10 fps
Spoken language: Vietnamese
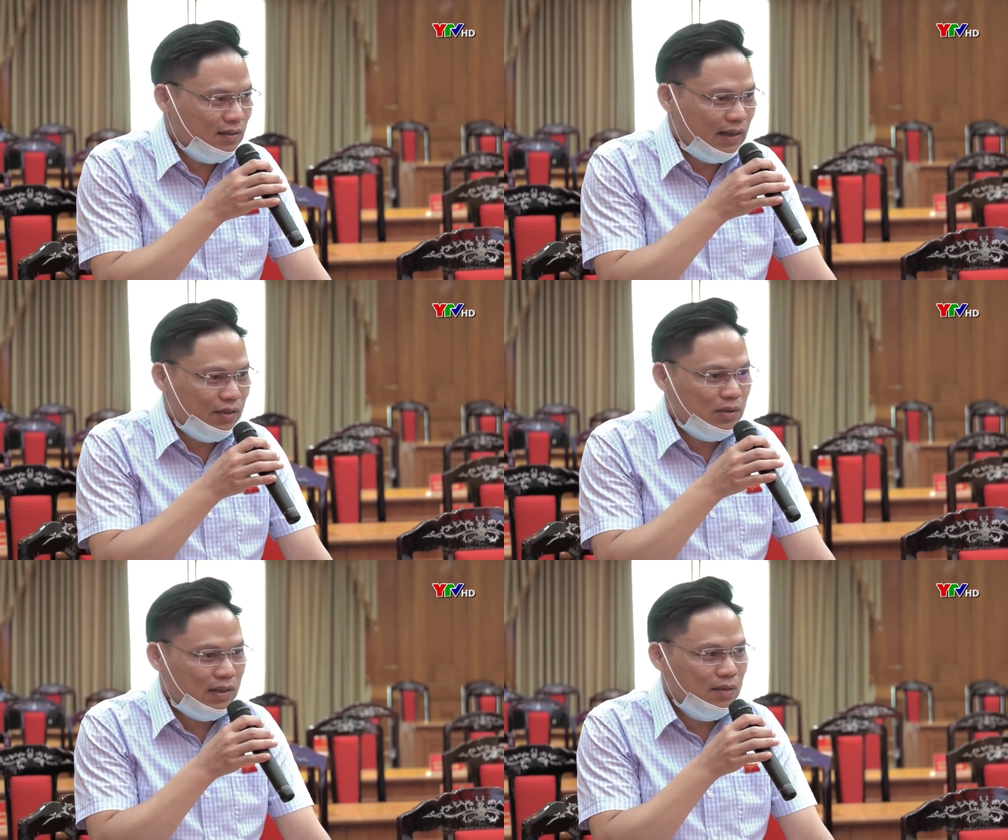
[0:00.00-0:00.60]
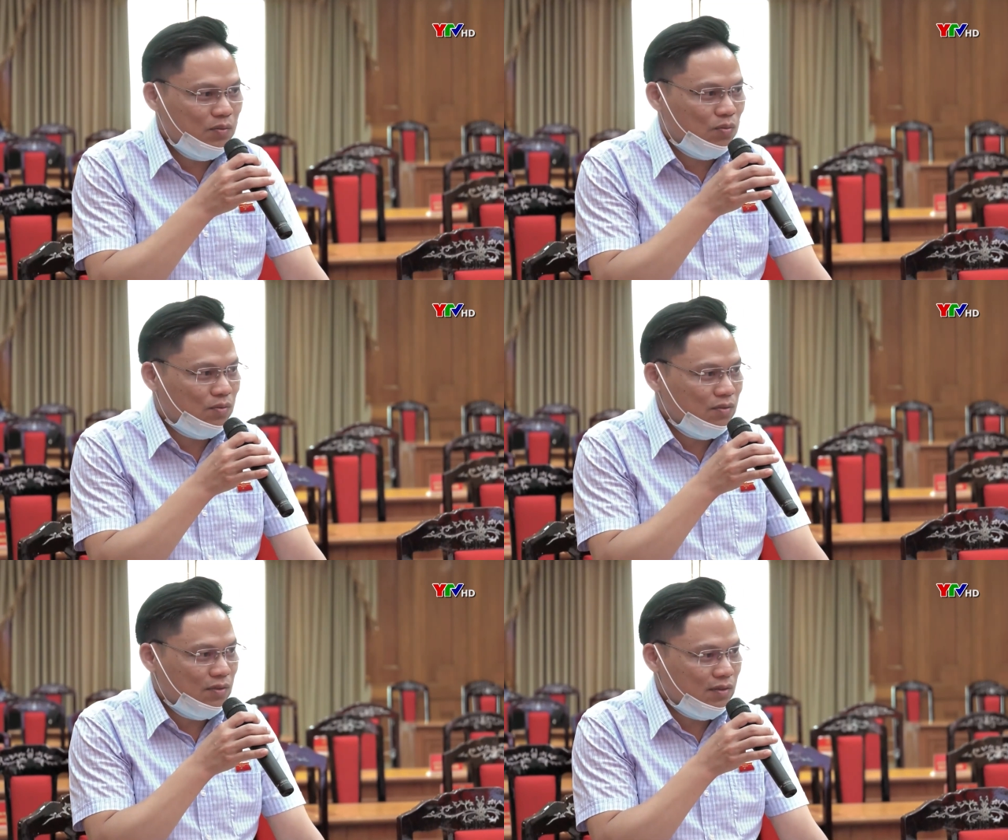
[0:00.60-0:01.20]
để chúng ta tiếp tục
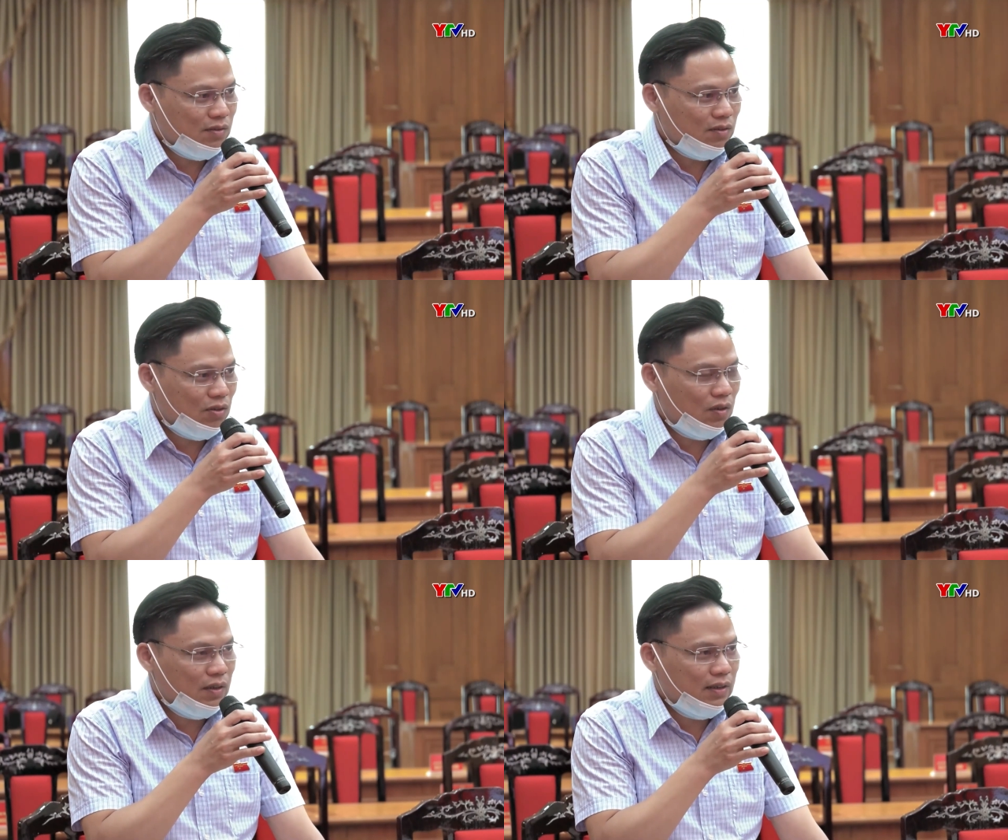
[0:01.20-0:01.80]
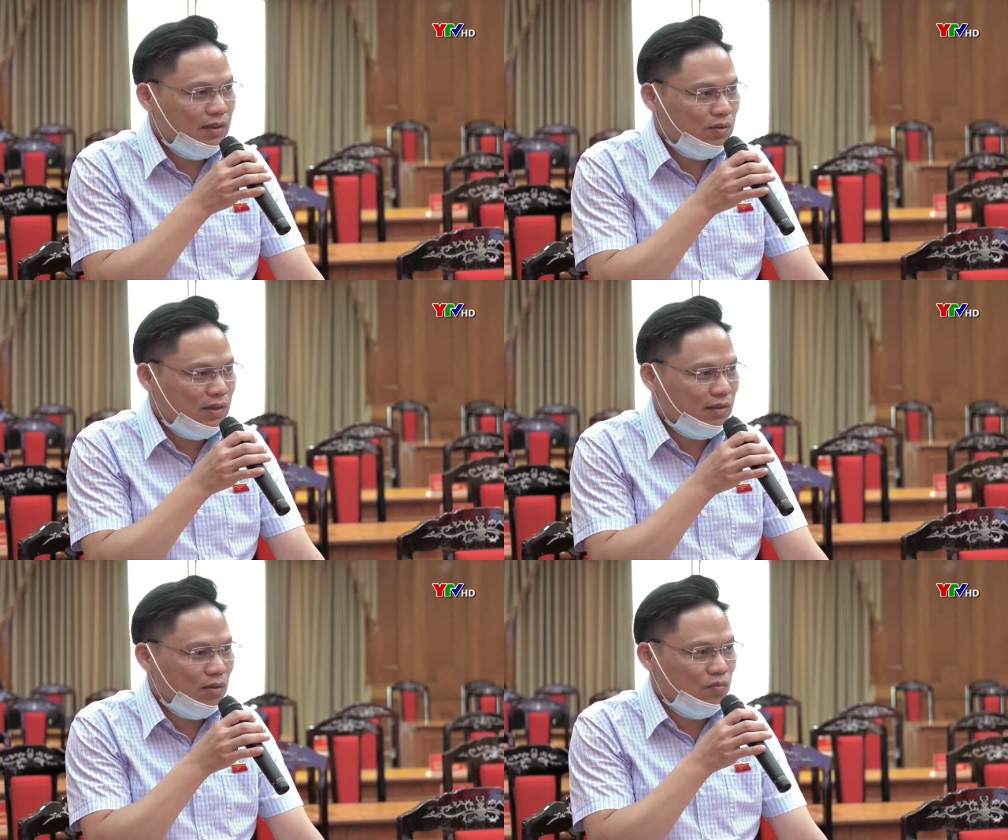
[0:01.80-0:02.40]
có cái điều
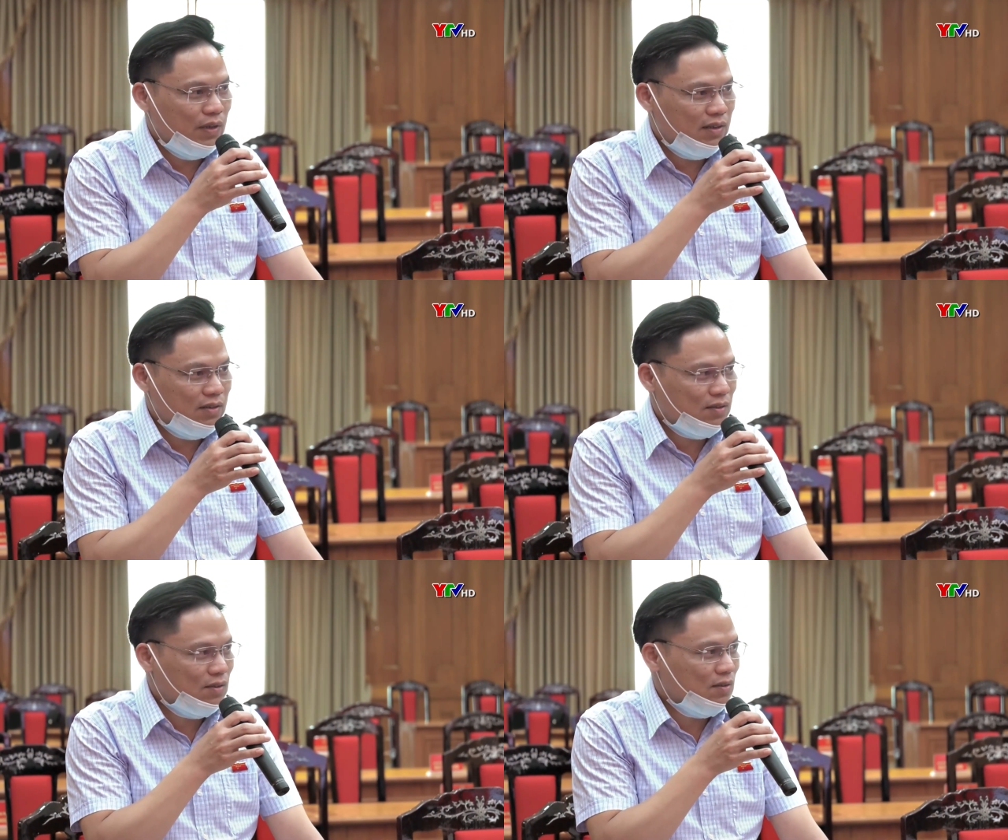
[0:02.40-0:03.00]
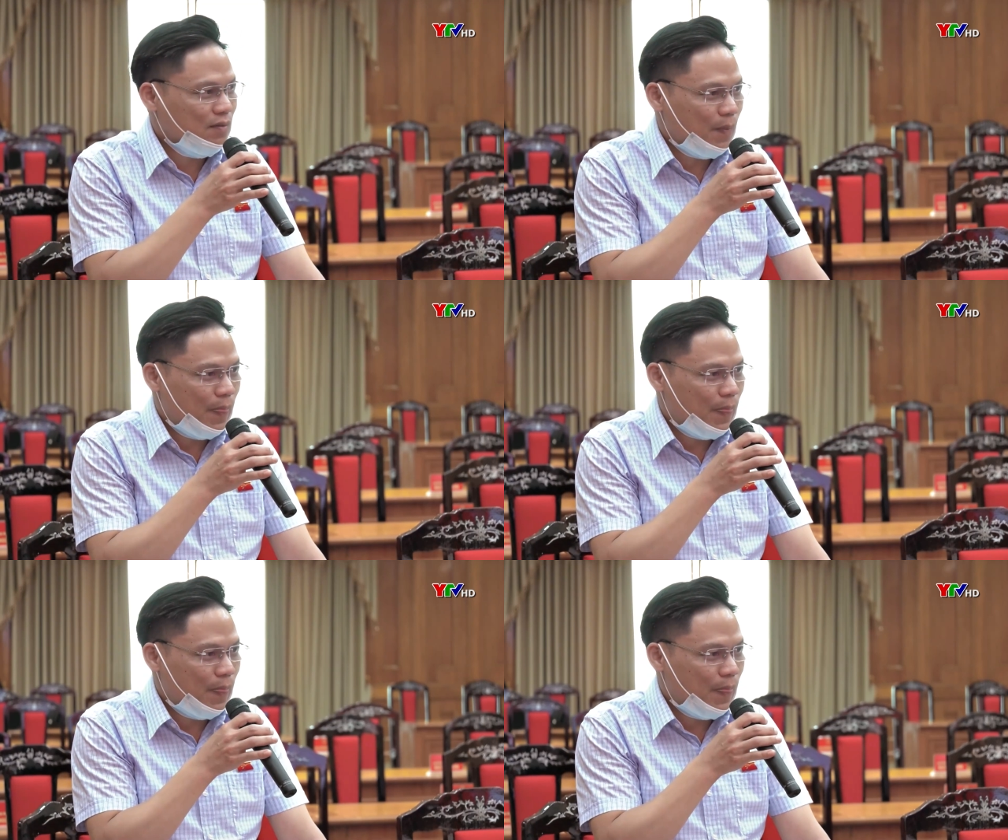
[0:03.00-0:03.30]
kiện động viên cho